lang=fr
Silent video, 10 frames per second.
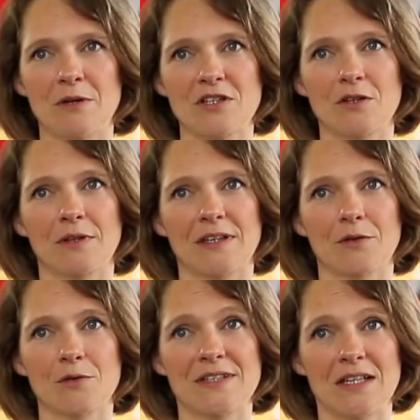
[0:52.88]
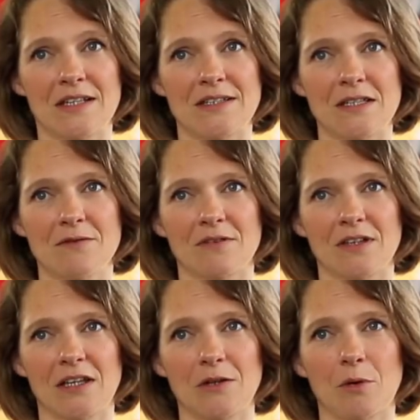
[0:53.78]
pêche qui doit être sélective et
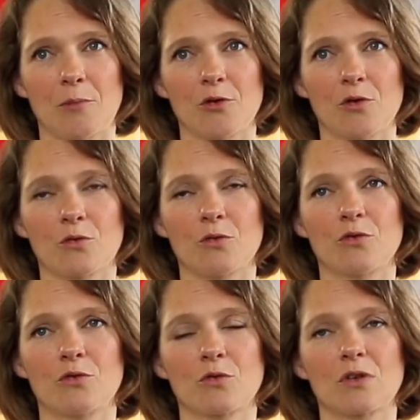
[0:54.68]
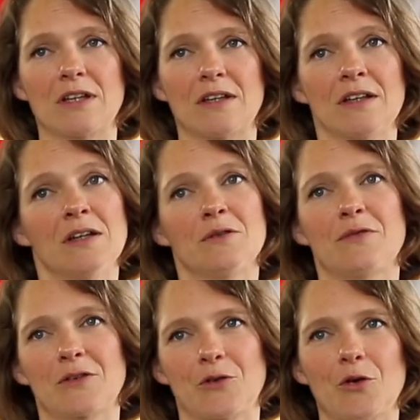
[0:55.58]
qui doit prendre en compte donc les
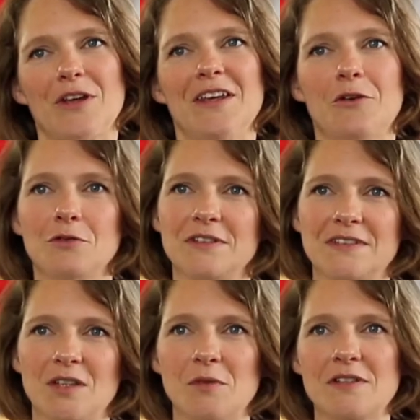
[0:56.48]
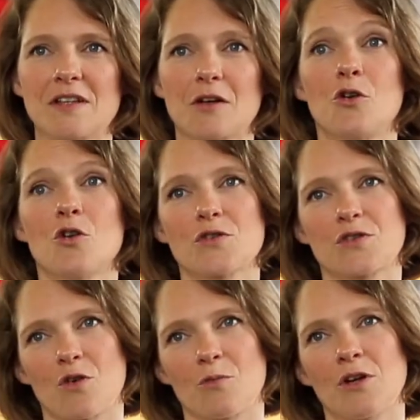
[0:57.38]
facteurs écosystémiques, c'est-à-dire
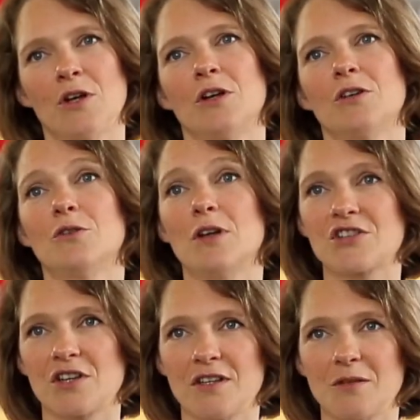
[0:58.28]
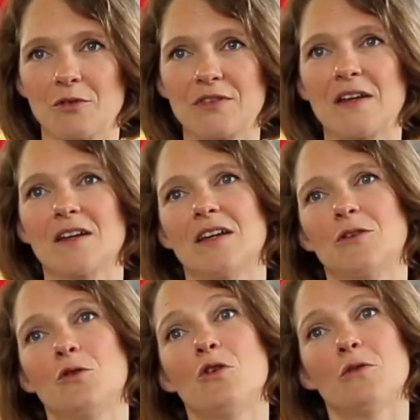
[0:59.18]
l'ensemble de la chaîne alimentaire et de
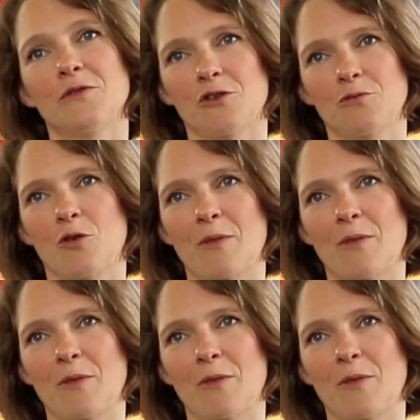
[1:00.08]
l'environnement